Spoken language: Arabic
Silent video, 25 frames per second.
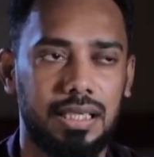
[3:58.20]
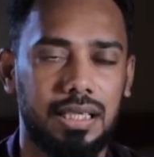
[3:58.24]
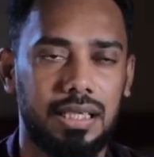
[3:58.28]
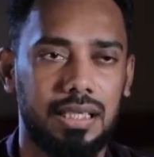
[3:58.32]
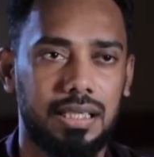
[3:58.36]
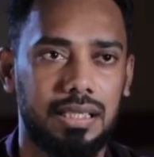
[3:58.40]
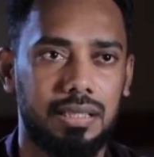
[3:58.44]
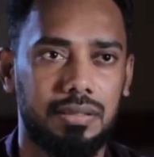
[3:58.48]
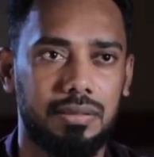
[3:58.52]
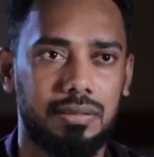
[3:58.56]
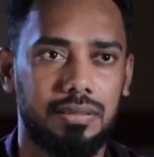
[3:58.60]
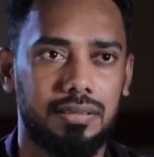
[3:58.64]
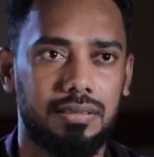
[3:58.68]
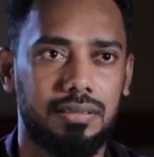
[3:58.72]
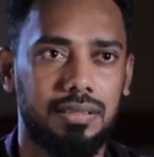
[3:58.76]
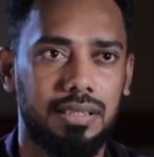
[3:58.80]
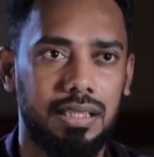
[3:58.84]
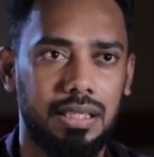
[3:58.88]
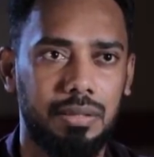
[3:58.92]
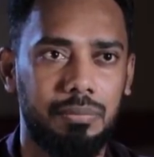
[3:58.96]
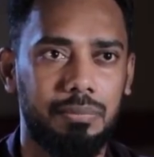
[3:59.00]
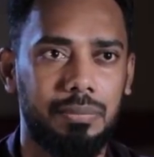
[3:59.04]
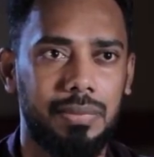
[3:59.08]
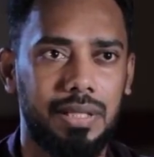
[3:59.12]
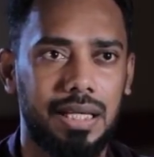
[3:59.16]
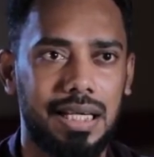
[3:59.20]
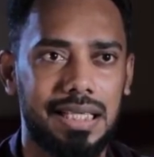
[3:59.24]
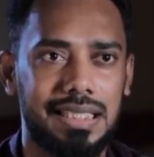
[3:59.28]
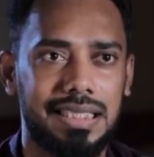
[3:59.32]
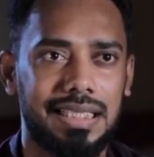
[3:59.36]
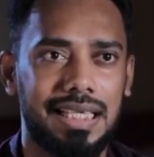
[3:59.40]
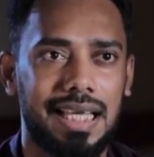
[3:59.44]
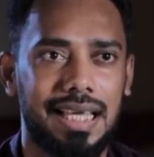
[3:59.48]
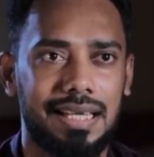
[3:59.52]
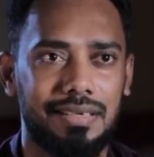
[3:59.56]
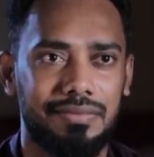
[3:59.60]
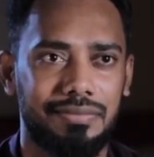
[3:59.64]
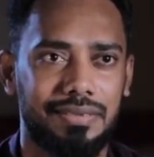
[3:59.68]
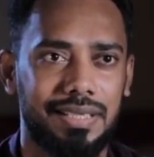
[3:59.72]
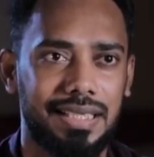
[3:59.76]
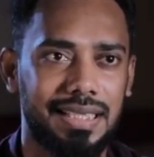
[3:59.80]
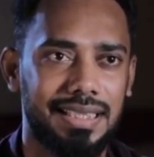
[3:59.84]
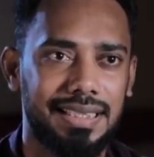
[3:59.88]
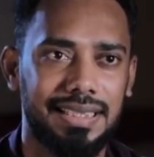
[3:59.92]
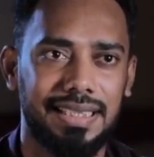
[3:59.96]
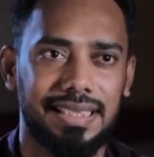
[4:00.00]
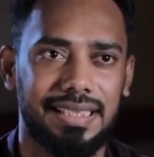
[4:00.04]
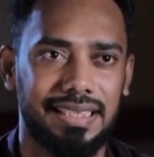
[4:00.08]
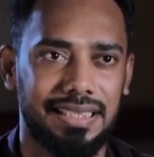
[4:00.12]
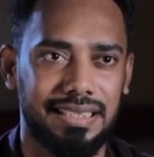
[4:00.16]
إنه نحب الأشياء
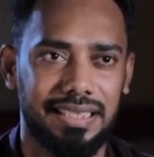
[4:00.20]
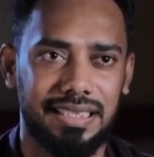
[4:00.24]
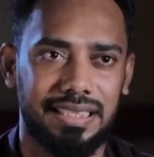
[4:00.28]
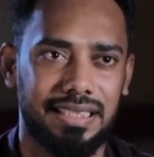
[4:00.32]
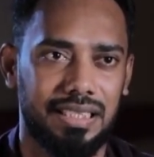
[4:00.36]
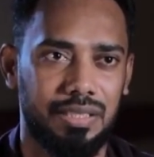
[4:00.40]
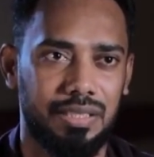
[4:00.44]
الفنية اللي